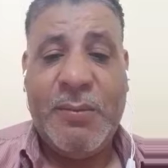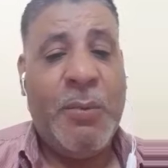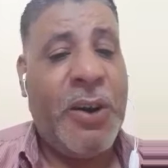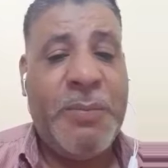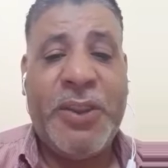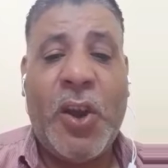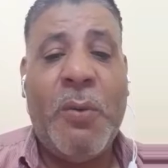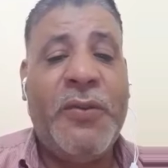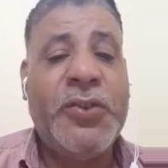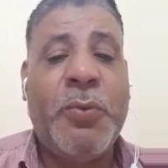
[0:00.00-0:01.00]
من المريض بتاعه
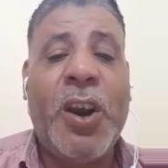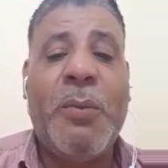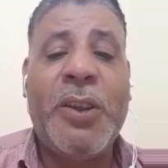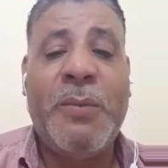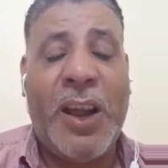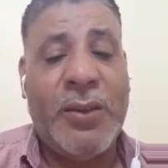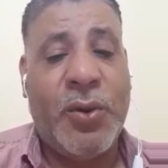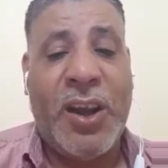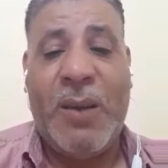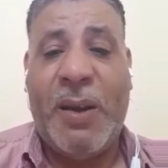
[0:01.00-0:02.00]
مفيش ولا مريض من عنده
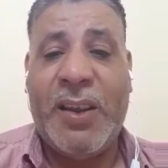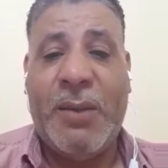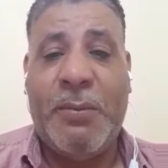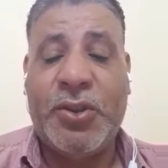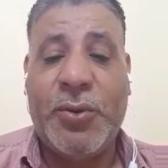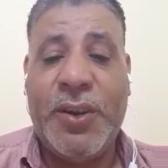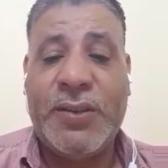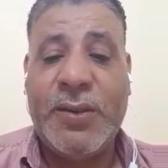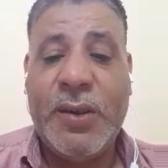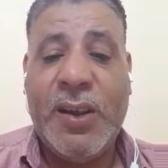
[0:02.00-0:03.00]
اتكلم عليه كلمه مش
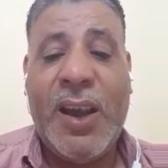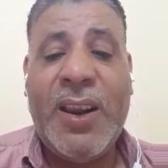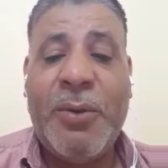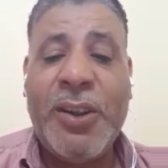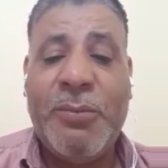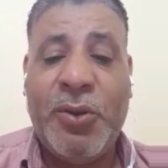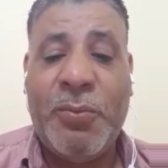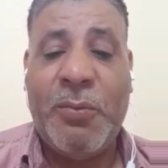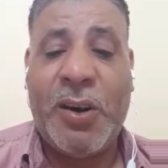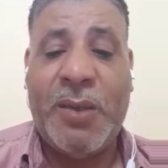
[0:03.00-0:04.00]
كويسه انا مريض من
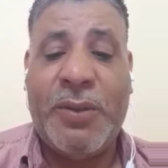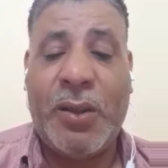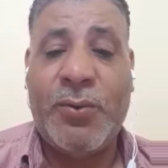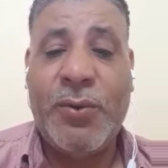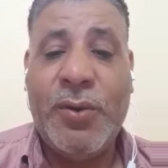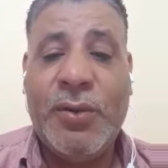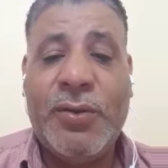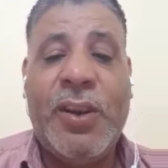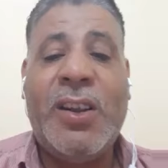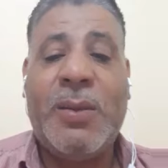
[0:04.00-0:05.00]
ضمن المرضى بتاعته
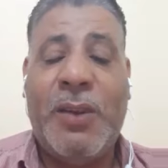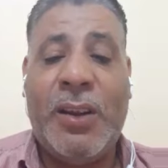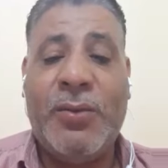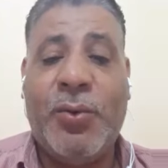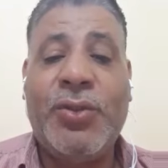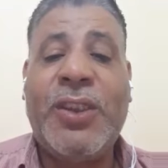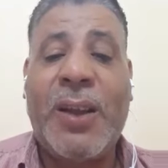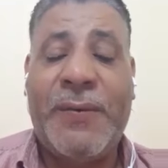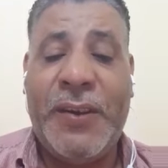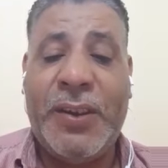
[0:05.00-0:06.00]
طلعت من عنده كنت
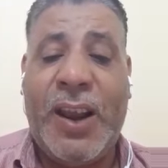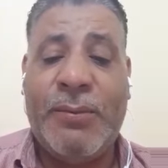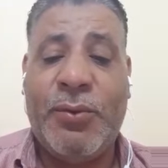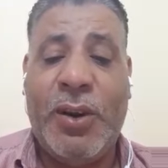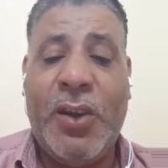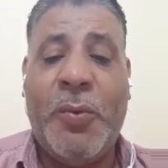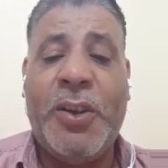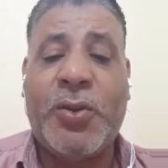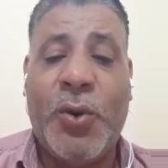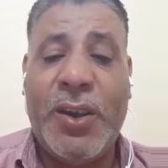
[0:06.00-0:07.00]
خفيت الحمد لله
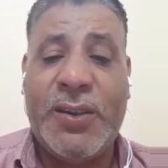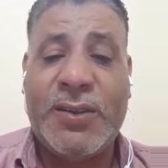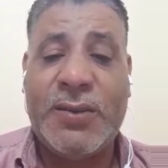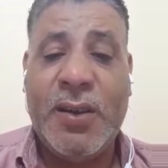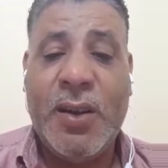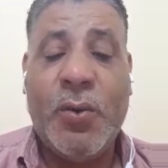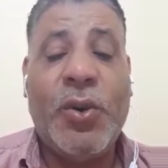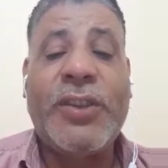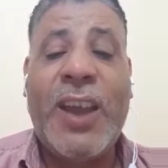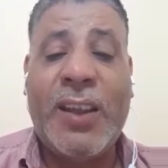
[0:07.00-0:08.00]
وبقيت كويس
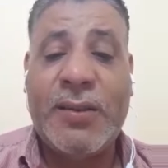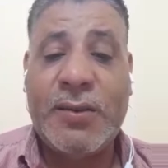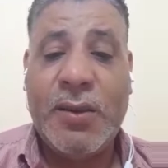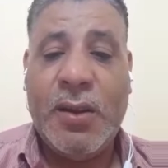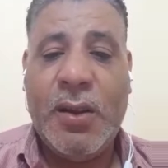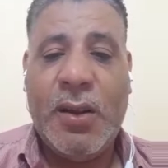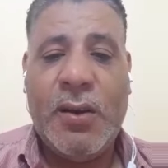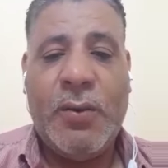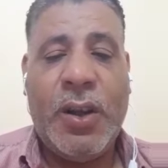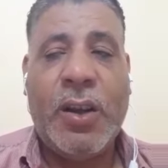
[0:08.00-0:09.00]
وارتحت
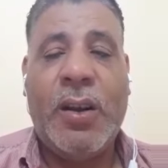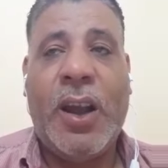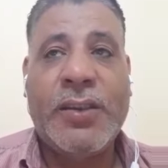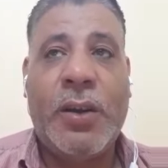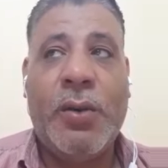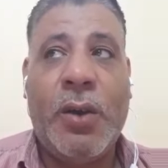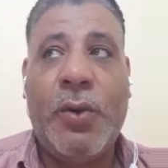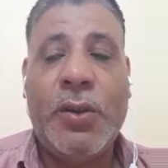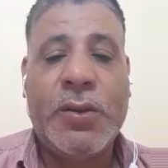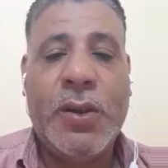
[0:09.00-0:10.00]
لكن اللي حصل له
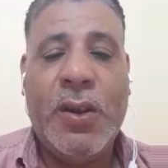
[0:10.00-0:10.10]
دوت